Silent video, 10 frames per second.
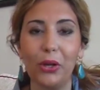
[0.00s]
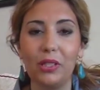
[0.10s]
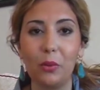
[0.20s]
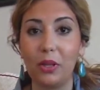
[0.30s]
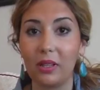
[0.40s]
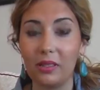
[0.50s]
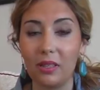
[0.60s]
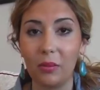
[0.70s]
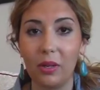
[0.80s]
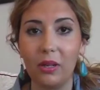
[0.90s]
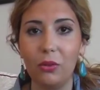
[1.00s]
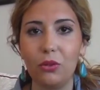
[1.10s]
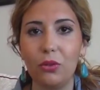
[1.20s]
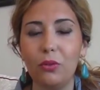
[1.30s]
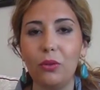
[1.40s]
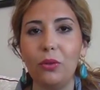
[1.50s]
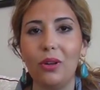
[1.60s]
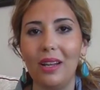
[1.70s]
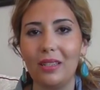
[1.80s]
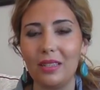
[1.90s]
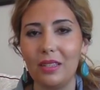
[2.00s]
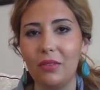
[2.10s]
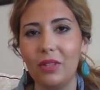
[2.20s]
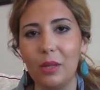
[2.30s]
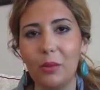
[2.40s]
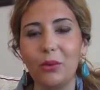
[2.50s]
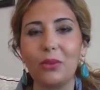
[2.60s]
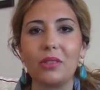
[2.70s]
Ça peut être très sympa. Le cheveu lâché, évidemment,